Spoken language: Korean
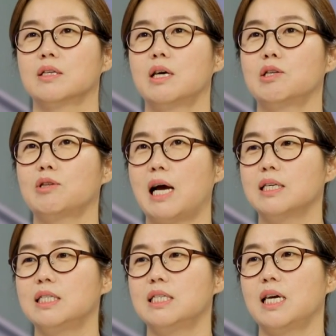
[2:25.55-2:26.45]
그래서
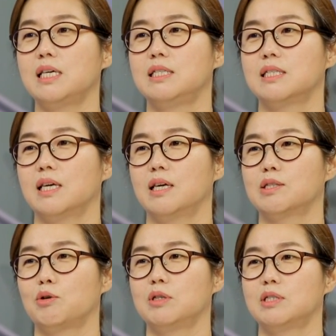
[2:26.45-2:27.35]
당시에
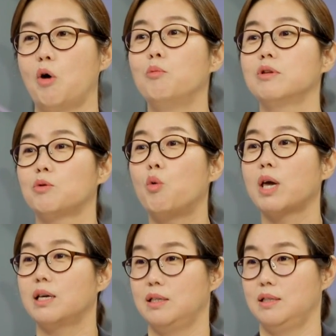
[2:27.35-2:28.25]
이제 저희는 이제 어머니
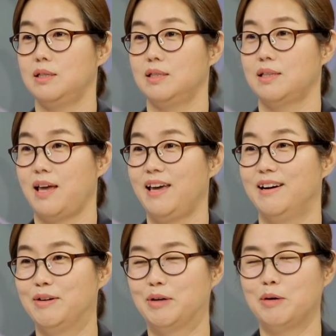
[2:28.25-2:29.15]
고객이신데 네.
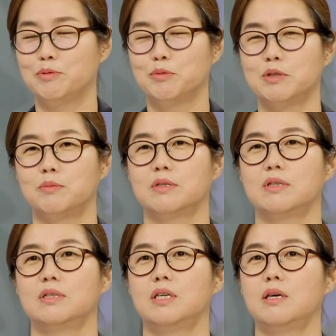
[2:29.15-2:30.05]
어,
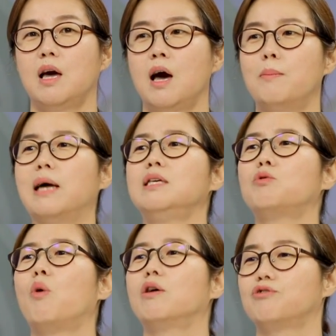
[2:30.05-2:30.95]
학부모님들이 네.
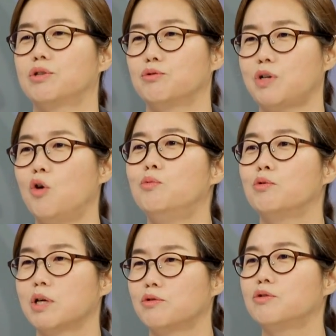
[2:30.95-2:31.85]
많이 도와주시고
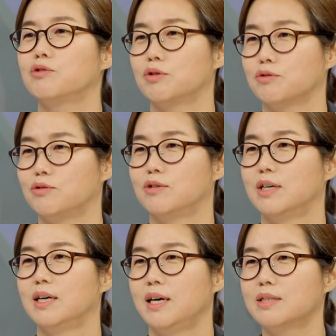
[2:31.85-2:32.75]
자원봉사도 해주시고
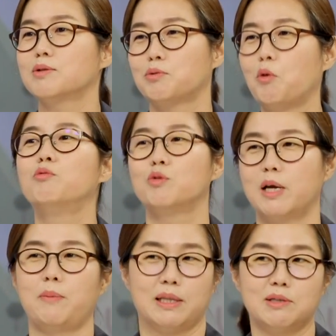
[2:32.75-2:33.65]
아. 해서 더 도움도
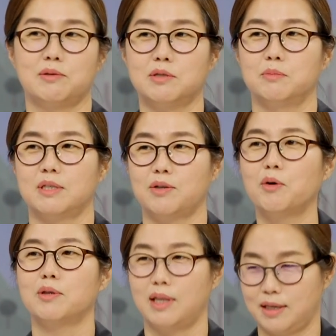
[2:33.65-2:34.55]
많이 받았었습니다.
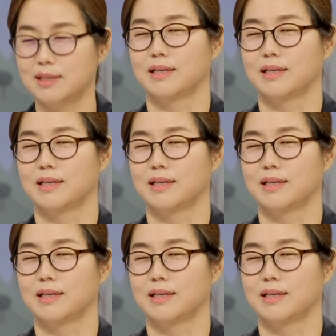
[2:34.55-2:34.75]
선거 때.